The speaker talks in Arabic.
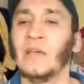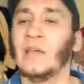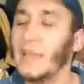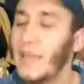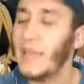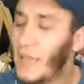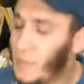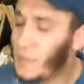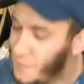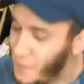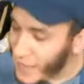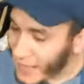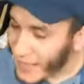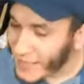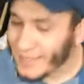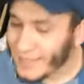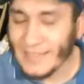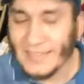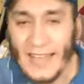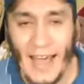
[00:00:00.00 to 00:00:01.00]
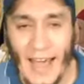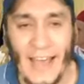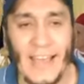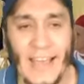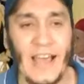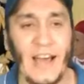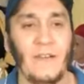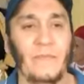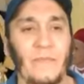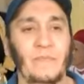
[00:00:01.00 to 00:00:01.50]
كاين فقط
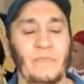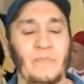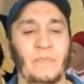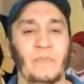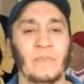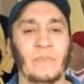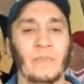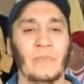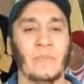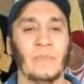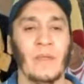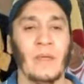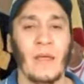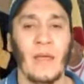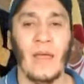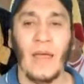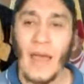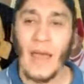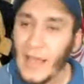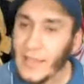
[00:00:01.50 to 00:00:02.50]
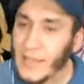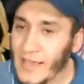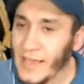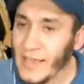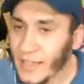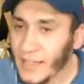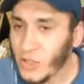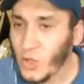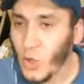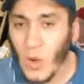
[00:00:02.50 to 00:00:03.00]
الضحية هذه
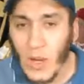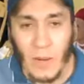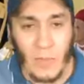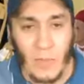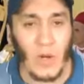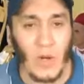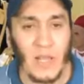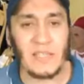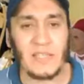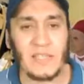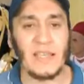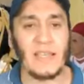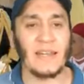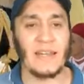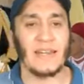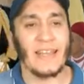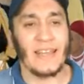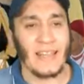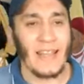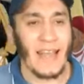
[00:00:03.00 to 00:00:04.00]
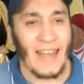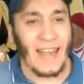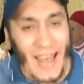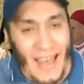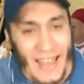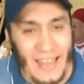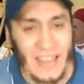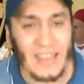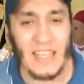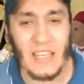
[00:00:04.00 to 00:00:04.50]
هي الدول البوليسية
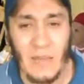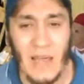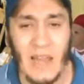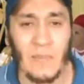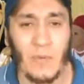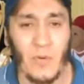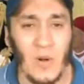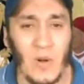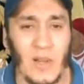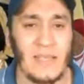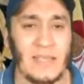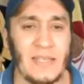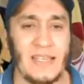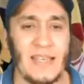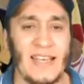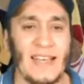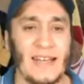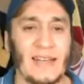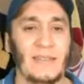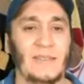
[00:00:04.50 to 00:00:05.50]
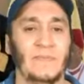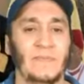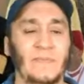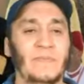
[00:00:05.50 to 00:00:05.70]
الأنظمة البوليسية